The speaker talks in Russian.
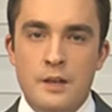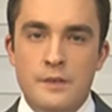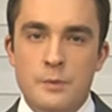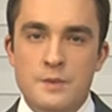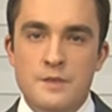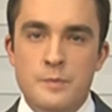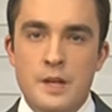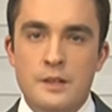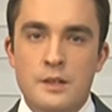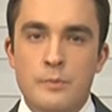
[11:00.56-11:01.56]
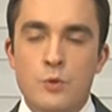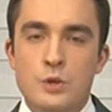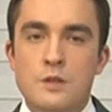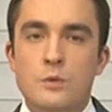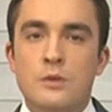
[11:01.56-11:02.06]
ведомств, смертник
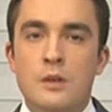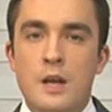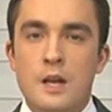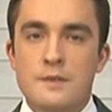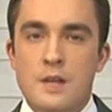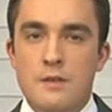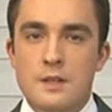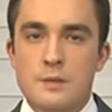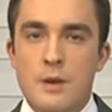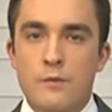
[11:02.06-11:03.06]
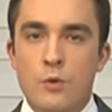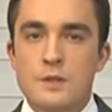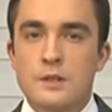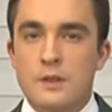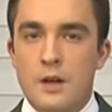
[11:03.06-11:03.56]
Бауржан Султангалиев взорвал себя в
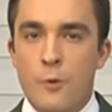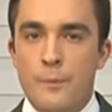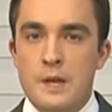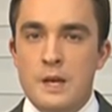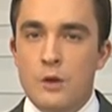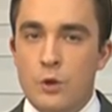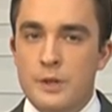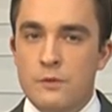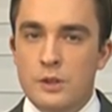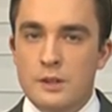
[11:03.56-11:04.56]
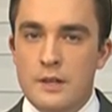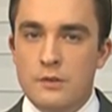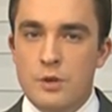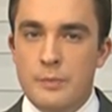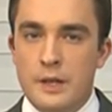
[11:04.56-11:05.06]
городе Атырау. Кроме него тогда
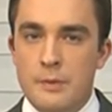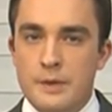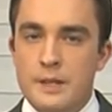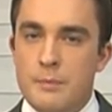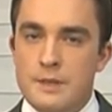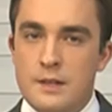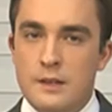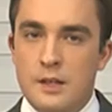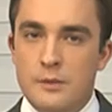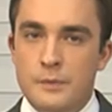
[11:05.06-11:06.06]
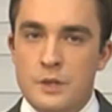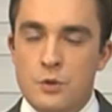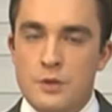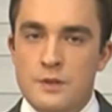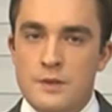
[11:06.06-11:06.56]
никто не погиб и не пострадал. Еще
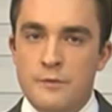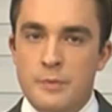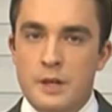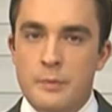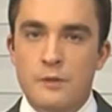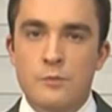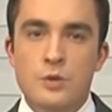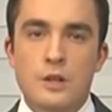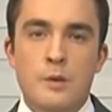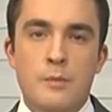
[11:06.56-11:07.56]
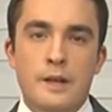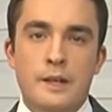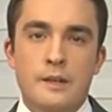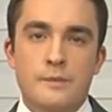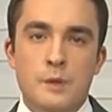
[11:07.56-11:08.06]
один взрыв прогремел в мусорном
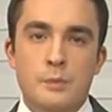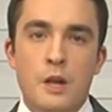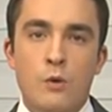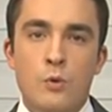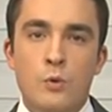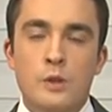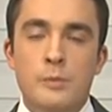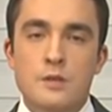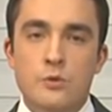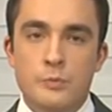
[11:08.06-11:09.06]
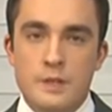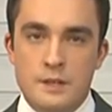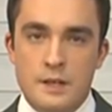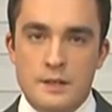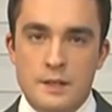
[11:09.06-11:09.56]
баке, неподалеку от областной
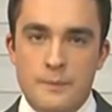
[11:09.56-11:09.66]
администрации.